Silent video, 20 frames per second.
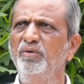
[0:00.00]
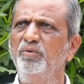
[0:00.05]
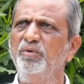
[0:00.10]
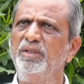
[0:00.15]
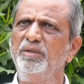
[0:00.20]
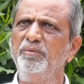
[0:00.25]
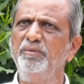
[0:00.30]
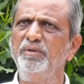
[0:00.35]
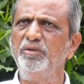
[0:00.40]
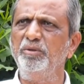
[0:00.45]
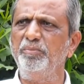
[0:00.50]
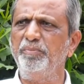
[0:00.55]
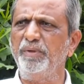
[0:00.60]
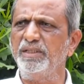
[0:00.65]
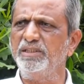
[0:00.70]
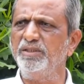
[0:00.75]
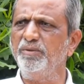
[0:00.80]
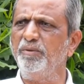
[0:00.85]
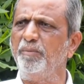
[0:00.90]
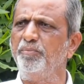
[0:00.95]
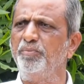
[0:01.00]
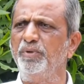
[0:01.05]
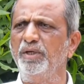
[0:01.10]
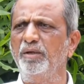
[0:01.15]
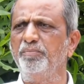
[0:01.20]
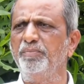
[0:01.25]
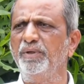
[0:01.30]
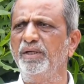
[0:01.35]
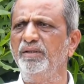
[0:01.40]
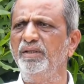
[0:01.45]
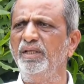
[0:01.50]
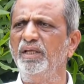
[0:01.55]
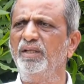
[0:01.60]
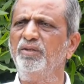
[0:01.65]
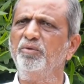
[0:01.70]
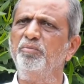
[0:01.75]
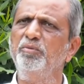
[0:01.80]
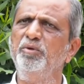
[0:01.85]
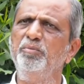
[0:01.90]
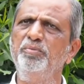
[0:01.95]
కొంతమందితో పరిచయం అప్పుడు ఏర్పడింది
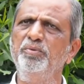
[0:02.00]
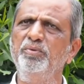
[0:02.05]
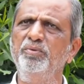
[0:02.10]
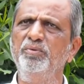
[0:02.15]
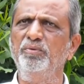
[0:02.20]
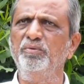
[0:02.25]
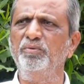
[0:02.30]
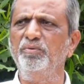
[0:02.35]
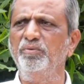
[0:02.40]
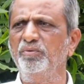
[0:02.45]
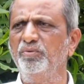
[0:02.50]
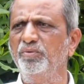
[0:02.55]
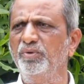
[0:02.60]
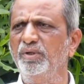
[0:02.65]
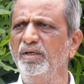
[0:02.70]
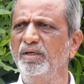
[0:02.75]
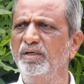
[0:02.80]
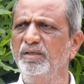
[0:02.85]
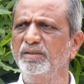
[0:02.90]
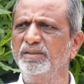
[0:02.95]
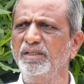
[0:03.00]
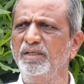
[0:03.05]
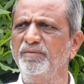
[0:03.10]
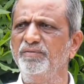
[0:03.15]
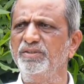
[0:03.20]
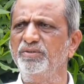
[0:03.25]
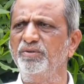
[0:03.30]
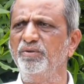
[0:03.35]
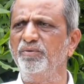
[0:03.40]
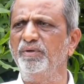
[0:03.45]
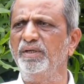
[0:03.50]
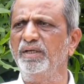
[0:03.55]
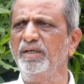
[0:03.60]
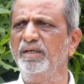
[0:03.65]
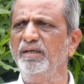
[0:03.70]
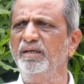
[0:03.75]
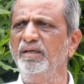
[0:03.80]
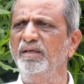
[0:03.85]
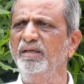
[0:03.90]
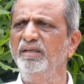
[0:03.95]
అంత మునుపు కూడా సర్వీస్లో
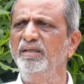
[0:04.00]
ఉండగా